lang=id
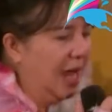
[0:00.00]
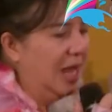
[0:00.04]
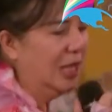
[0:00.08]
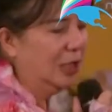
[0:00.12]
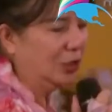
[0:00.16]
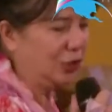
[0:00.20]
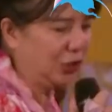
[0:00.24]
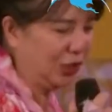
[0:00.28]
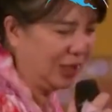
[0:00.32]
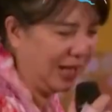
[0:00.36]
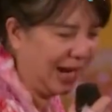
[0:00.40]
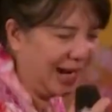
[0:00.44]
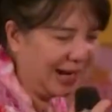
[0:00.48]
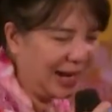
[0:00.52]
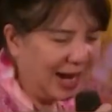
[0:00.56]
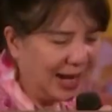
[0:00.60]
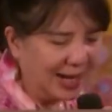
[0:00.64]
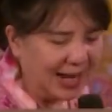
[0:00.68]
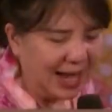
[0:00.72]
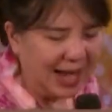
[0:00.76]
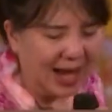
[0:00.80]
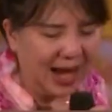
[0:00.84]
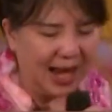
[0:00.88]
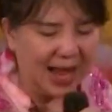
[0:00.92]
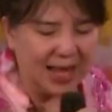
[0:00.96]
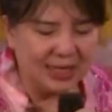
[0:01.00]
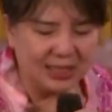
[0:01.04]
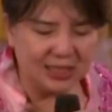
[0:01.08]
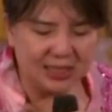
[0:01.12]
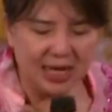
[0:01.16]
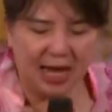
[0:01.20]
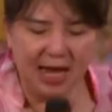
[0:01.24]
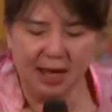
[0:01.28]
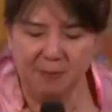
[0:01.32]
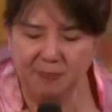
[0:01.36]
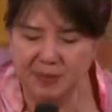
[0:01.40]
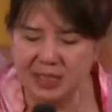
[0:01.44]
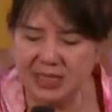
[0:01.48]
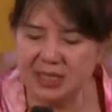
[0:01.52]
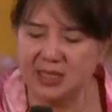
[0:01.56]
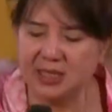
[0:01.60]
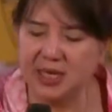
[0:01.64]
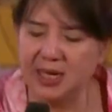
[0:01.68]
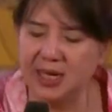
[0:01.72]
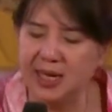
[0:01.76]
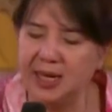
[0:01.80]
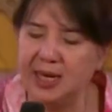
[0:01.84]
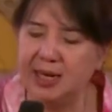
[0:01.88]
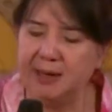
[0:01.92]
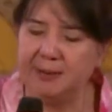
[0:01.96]
Saudara ada yang ajaib di
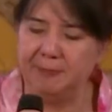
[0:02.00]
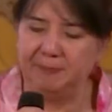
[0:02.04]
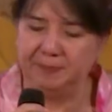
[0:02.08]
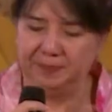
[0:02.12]
sini.